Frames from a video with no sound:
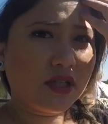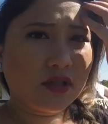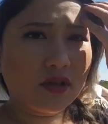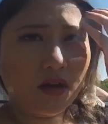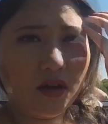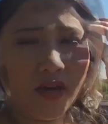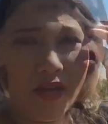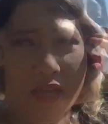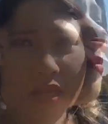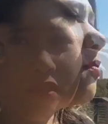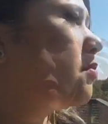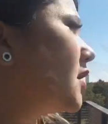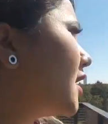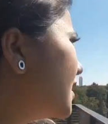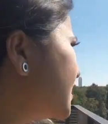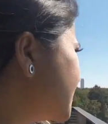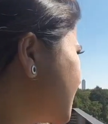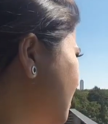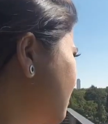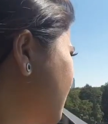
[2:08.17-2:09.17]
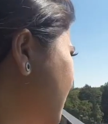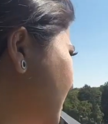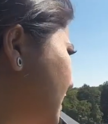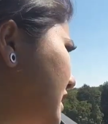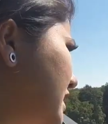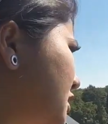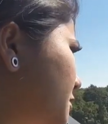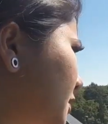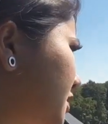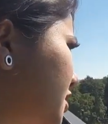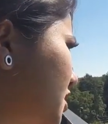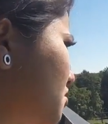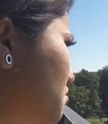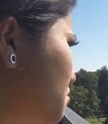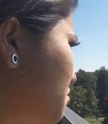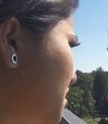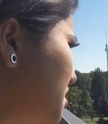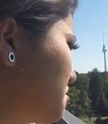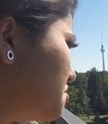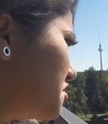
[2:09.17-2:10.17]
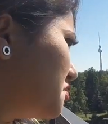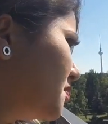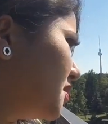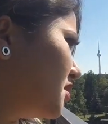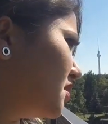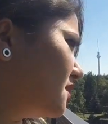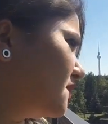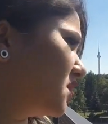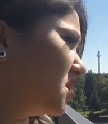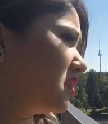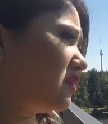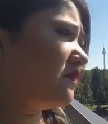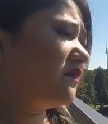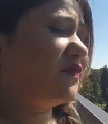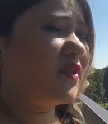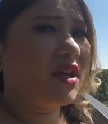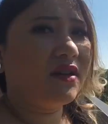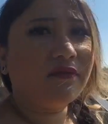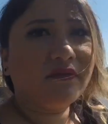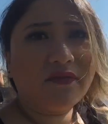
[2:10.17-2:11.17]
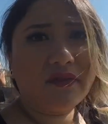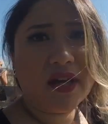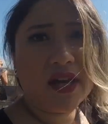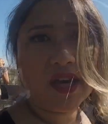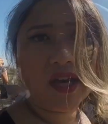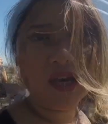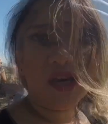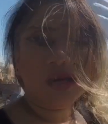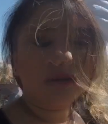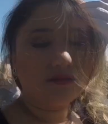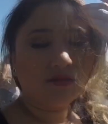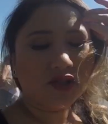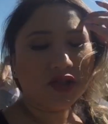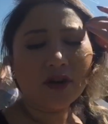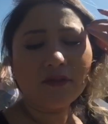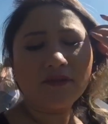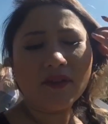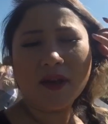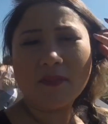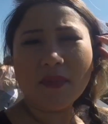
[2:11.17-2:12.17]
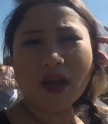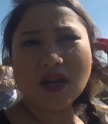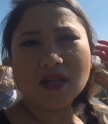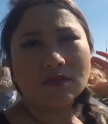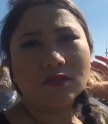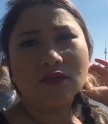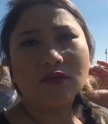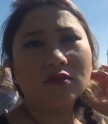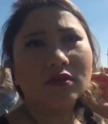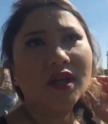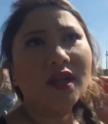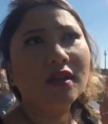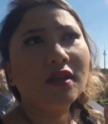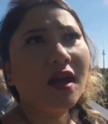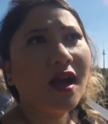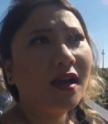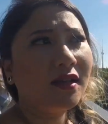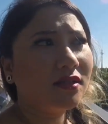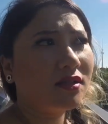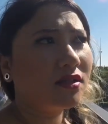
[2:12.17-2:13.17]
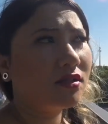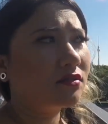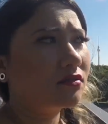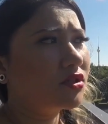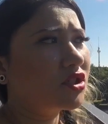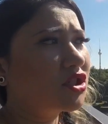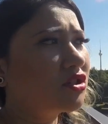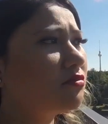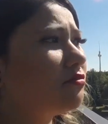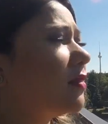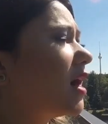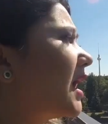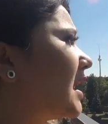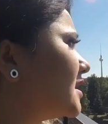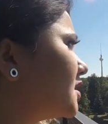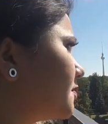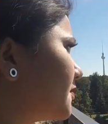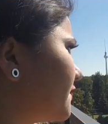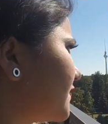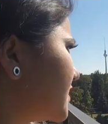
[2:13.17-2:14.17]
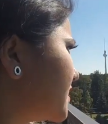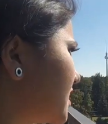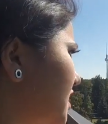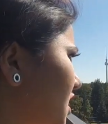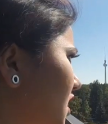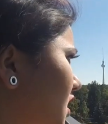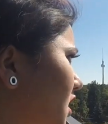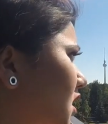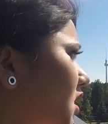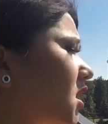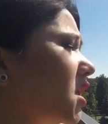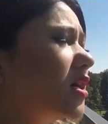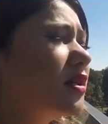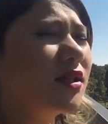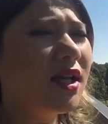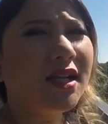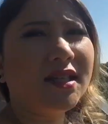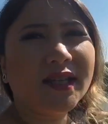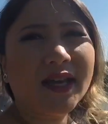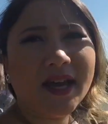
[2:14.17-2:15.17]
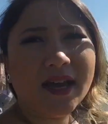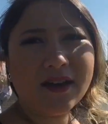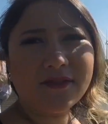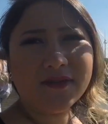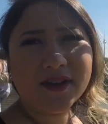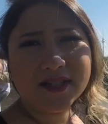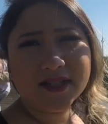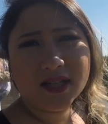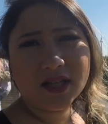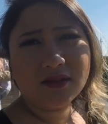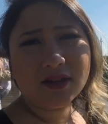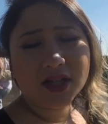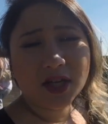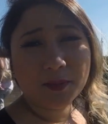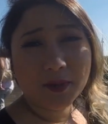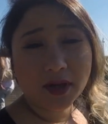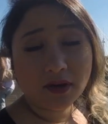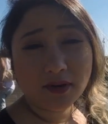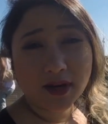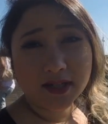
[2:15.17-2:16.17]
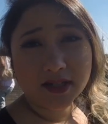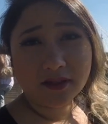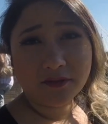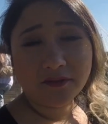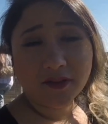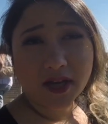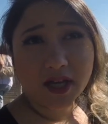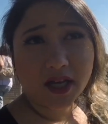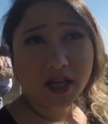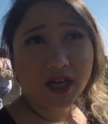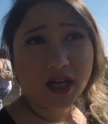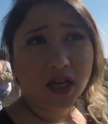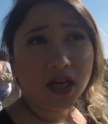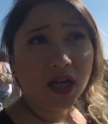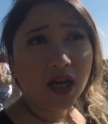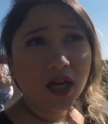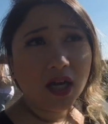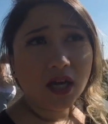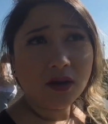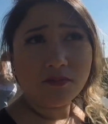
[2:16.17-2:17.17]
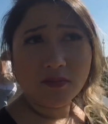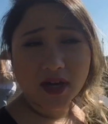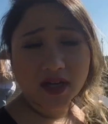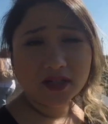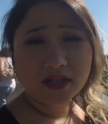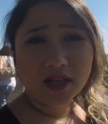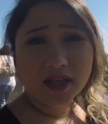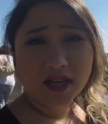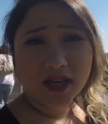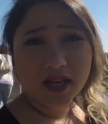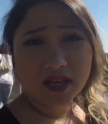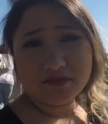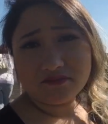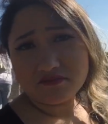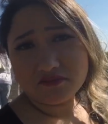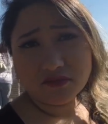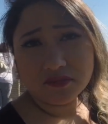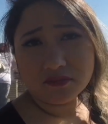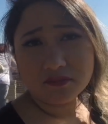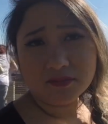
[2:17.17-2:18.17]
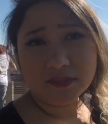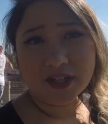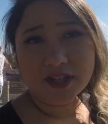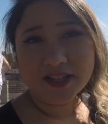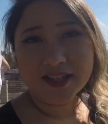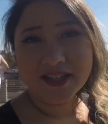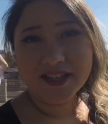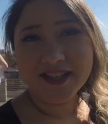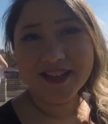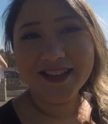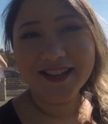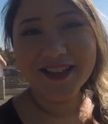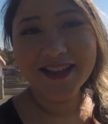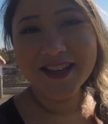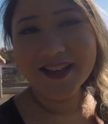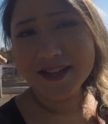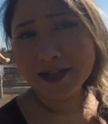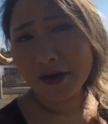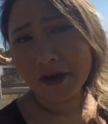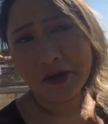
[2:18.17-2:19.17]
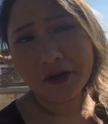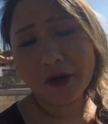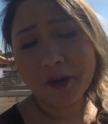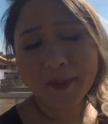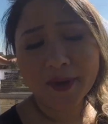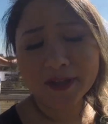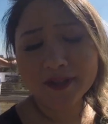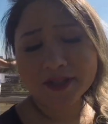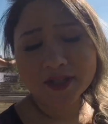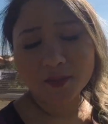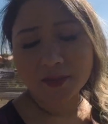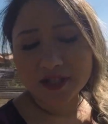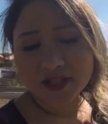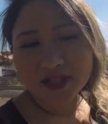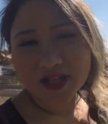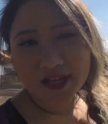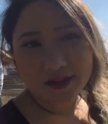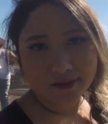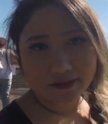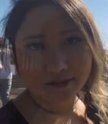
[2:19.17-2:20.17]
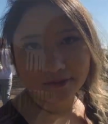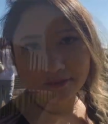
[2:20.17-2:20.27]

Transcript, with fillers: história, mas é um daqueles passeios turísticos mesmo que você vem ver e só vê mesmo, não tem nada demais para fazer. Tá até vazio, acho que é porque é quarta-feira, mas ok ok, não recomendo esse passeio